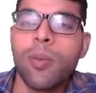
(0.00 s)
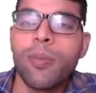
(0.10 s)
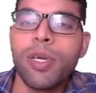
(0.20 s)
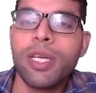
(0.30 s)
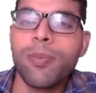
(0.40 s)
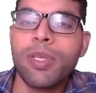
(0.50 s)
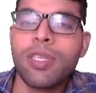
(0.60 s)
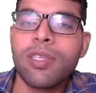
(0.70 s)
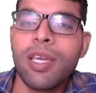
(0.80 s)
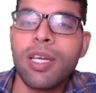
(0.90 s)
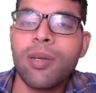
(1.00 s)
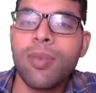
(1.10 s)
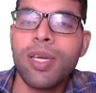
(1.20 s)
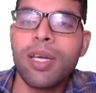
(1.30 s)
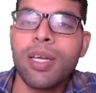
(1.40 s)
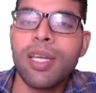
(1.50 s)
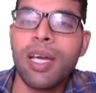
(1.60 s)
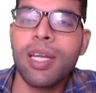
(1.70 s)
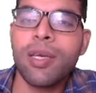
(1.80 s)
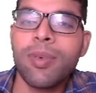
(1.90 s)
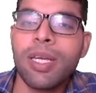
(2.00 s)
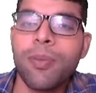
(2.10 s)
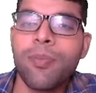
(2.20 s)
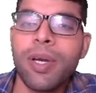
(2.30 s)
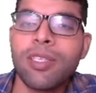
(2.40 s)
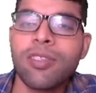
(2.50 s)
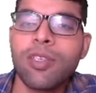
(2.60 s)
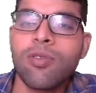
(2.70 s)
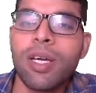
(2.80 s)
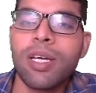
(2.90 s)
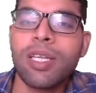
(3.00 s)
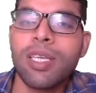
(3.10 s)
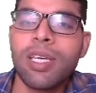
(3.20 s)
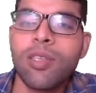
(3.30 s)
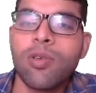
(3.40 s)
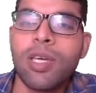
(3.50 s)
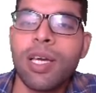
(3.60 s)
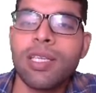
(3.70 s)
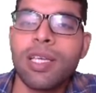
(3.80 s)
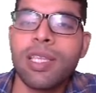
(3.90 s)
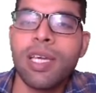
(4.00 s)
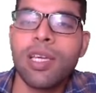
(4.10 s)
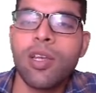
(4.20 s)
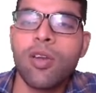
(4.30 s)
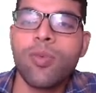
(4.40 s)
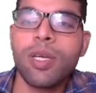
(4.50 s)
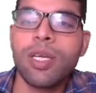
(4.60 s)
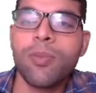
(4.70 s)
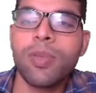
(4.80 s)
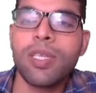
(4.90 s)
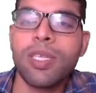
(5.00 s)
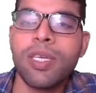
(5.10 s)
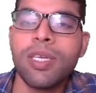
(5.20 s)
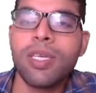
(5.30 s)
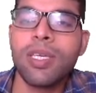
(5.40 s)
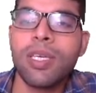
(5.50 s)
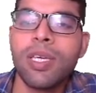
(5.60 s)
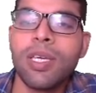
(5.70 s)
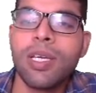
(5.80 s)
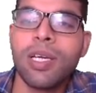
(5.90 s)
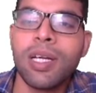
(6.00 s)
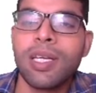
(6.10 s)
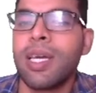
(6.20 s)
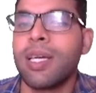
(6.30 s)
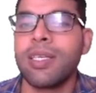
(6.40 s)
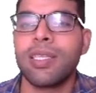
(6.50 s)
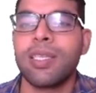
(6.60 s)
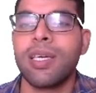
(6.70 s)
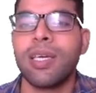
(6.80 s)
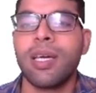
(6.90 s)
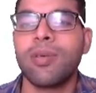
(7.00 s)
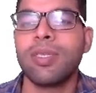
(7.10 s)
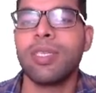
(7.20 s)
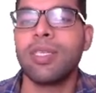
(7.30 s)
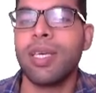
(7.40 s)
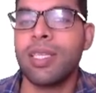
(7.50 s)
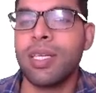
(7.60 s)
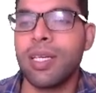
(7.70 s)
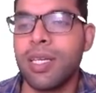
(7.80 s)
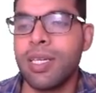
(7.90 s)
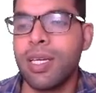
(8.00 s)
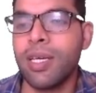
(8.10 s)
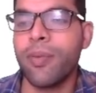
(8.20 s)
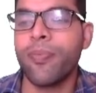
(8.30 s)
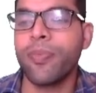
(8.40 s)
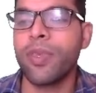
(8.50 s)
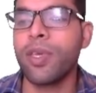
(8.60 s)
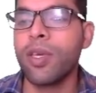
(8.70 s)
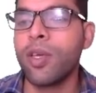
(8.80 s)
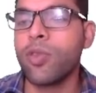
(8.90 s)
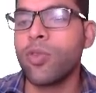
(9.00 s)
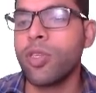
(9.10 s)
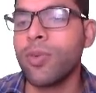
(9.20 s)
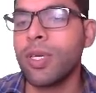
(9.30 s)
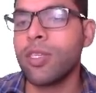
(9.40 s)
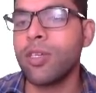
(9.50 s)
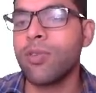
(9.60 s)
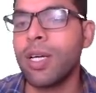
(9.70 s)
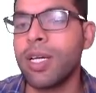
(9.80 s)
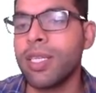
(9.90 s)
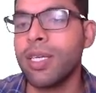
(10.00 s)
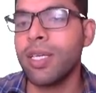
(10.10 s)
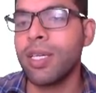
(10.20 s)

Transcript: मीटर प्रति सेकंड में अट्ठारह बटे पाँच से गुणा करते हैं तो क्या आ जाता है किलोमीटर प्रति घंटा आ जाता है अब ये चीज़ याद रखनी है ना तो इसमें किसकी गुणा कर दें